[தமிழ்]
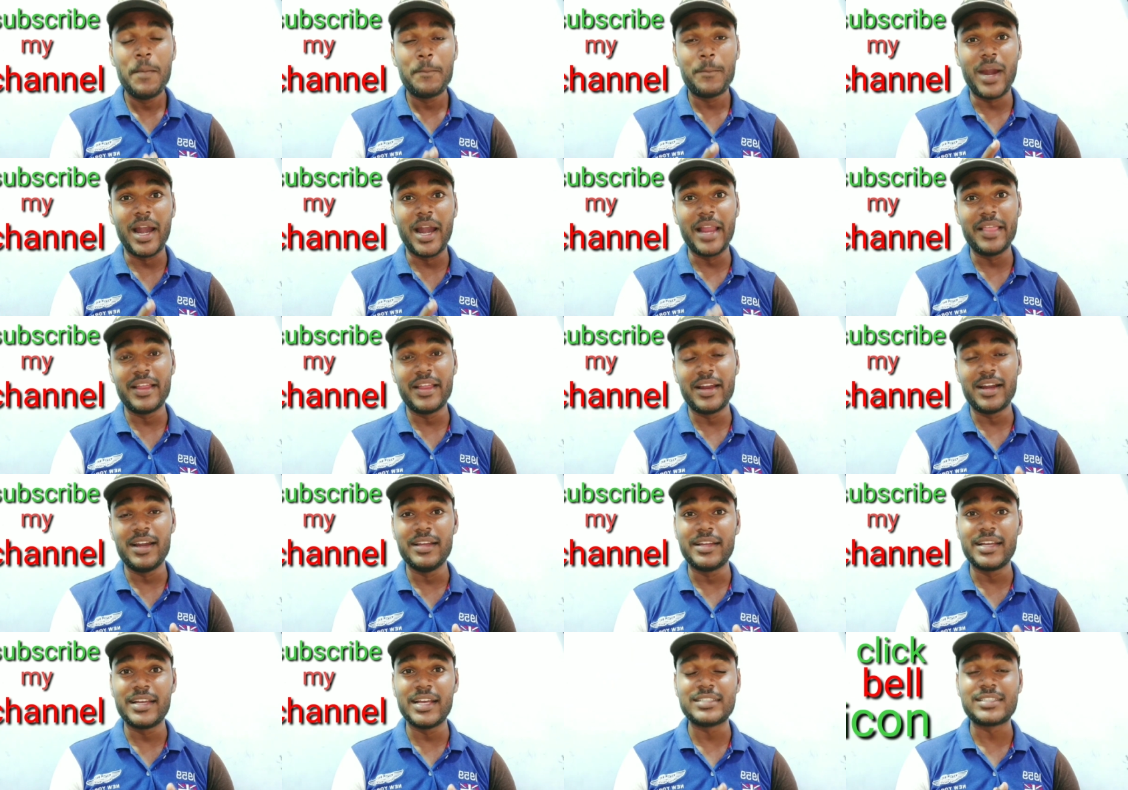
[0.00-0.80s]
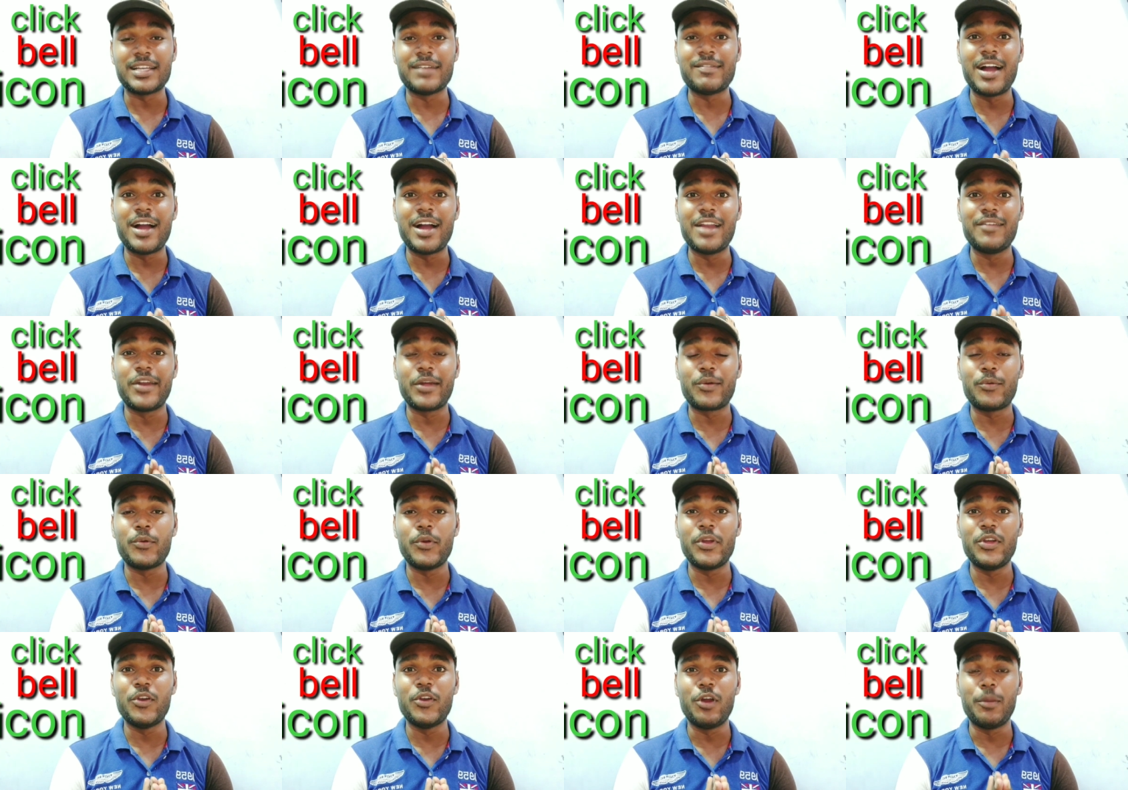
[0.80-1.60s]
மனிதர்களுக்கே சவால்
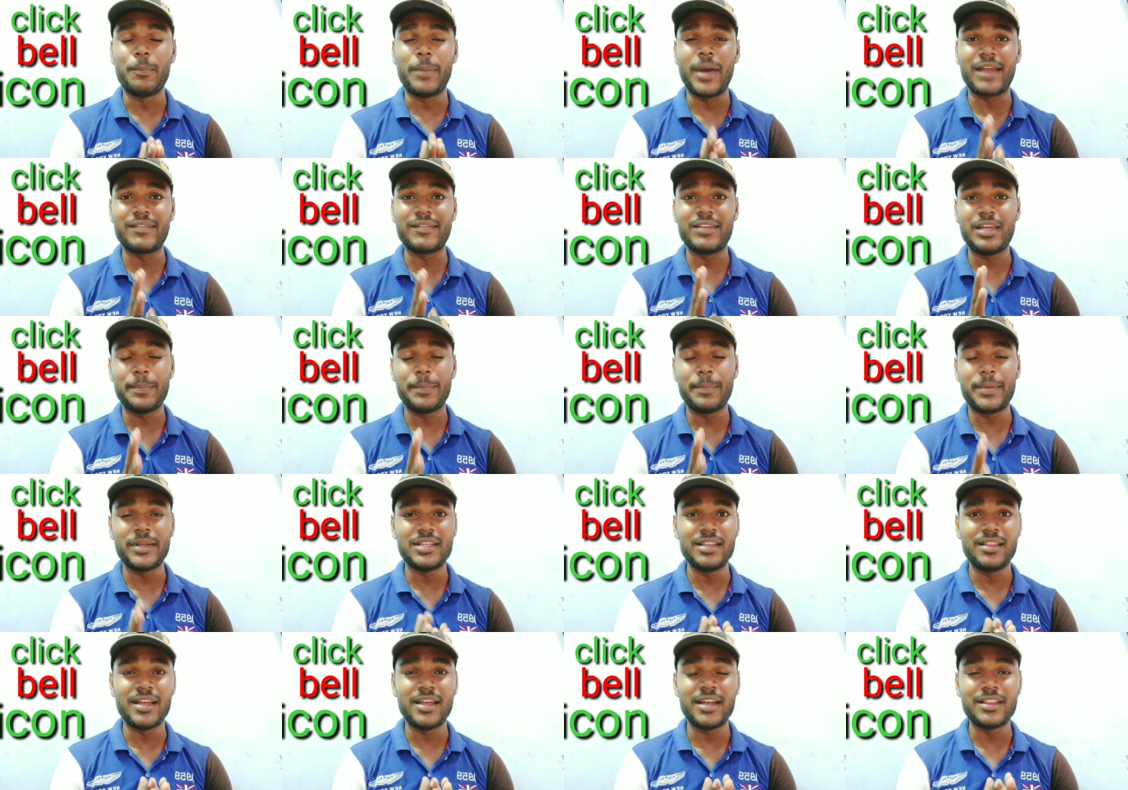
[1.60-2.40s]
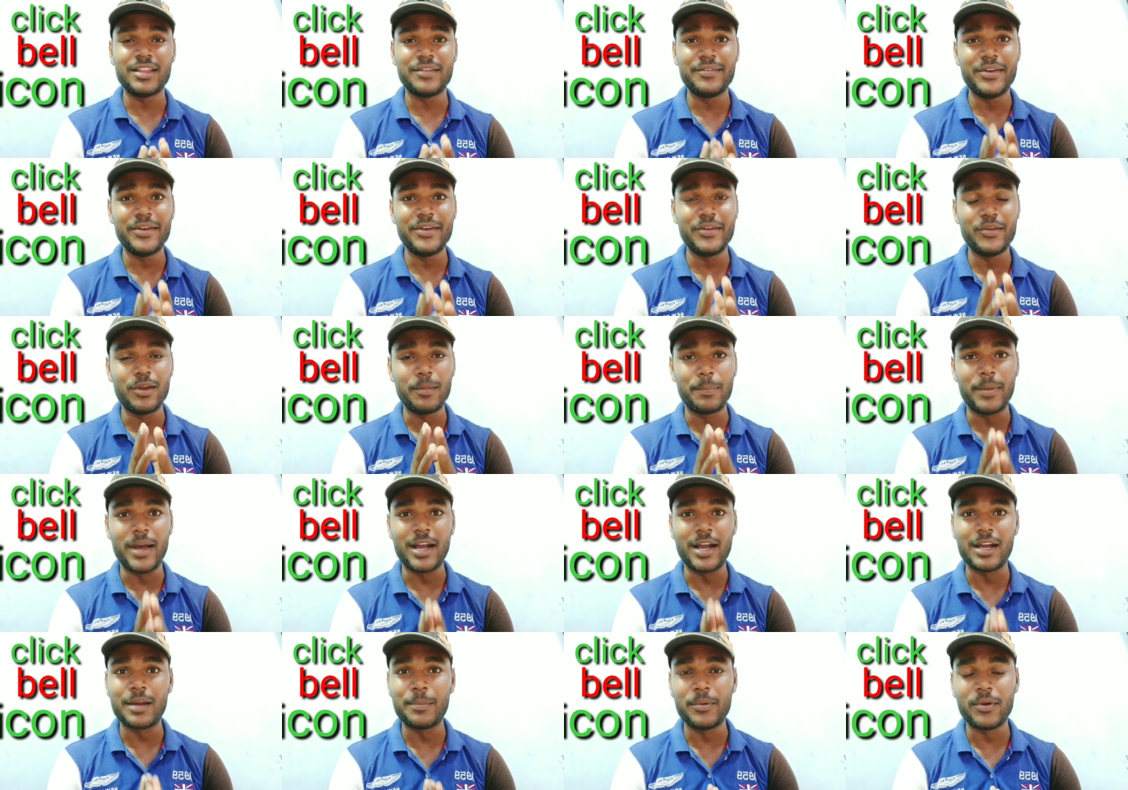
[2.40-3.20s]
விடக்கூடிய ஒரு பறவை பற்றி தான் இந்த வீடியோவில்
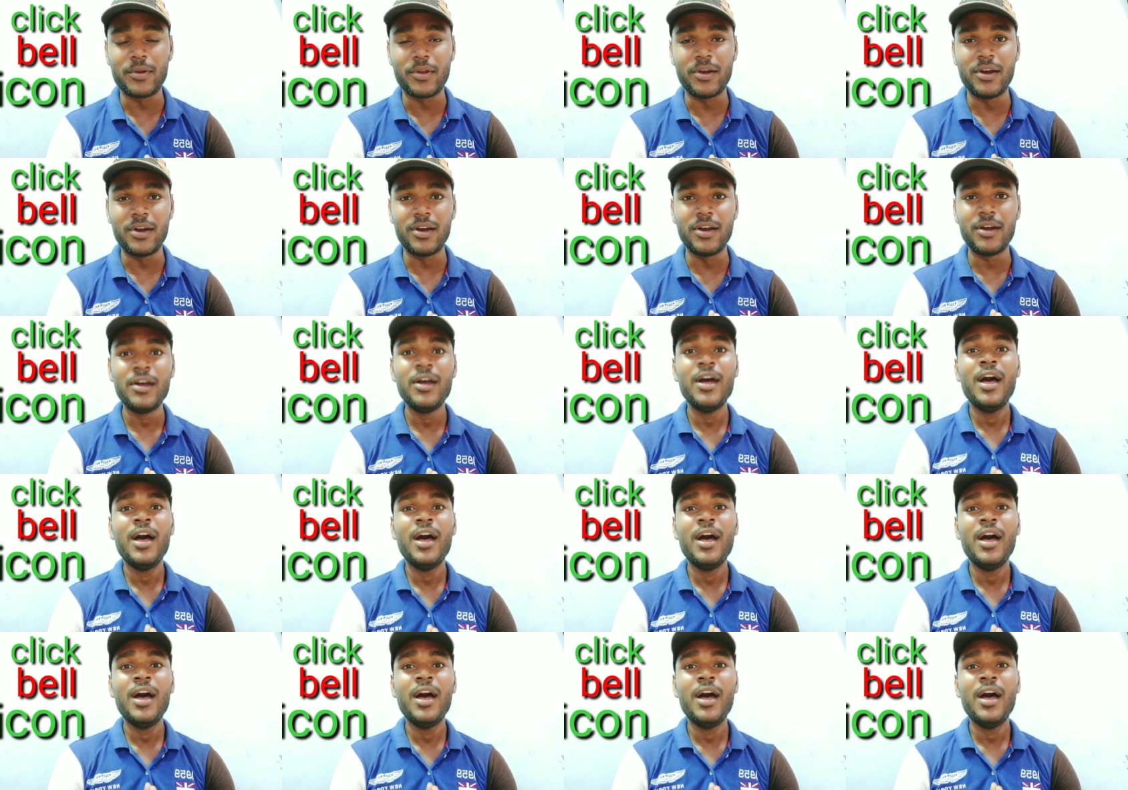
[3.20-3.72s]
பார்க்க போகிறோம்